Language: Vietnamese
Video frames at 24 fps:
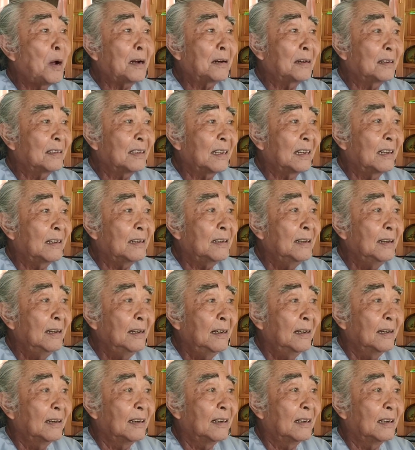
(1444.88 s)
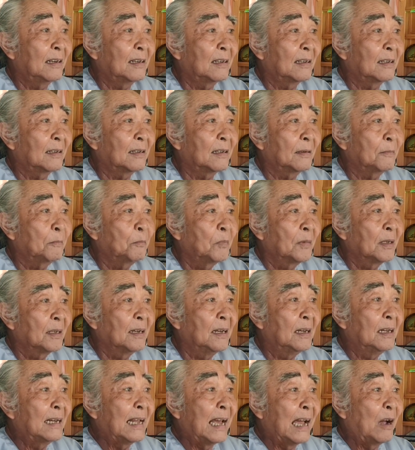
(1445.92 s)
tôi có bắt nữa thầy đấy à,
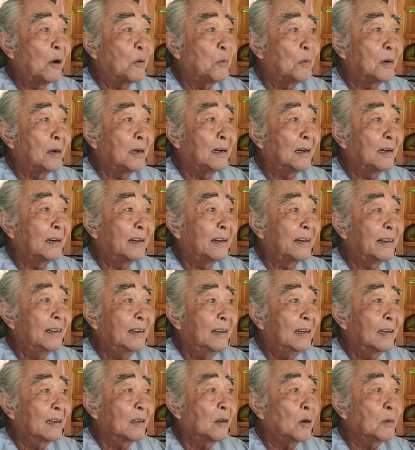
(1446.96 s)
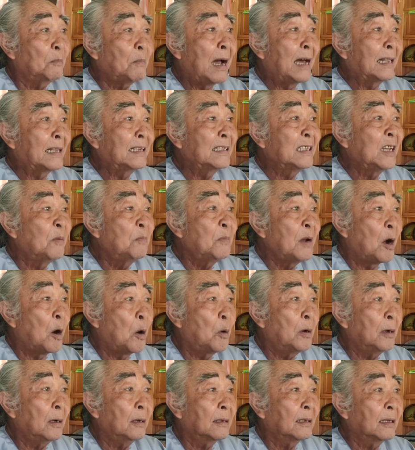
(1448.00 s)
khi nào mà có ba tiếng sấm
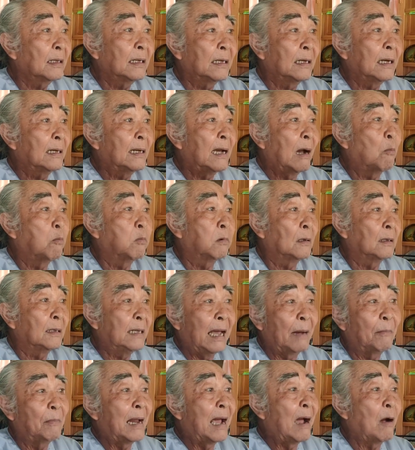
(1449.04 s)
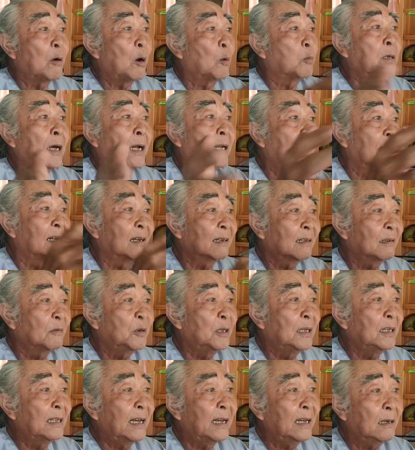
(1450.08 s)
nổ đó thì cái gồng dàm nao gồng thình đó
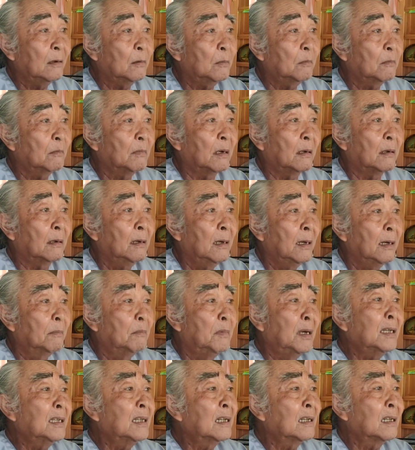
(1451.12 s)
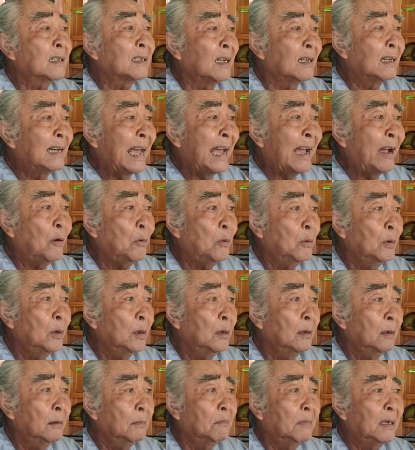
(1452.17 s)
quý vị thấy không mà biết trên chừng nào
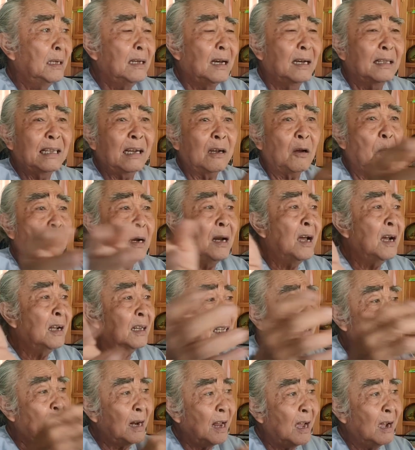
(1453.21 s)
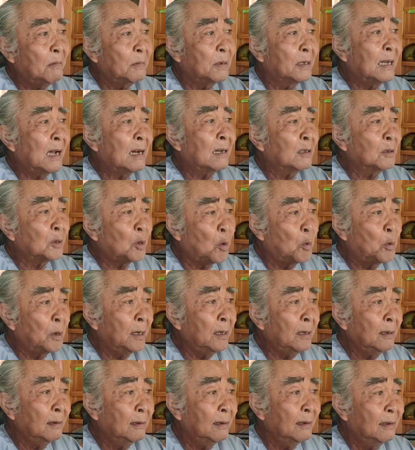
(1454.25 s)
bây giờ người ta có ba lớn thì ba lớn mình gắn nó
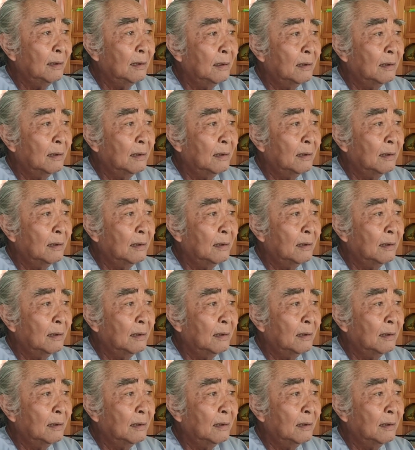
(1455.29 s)
tu đi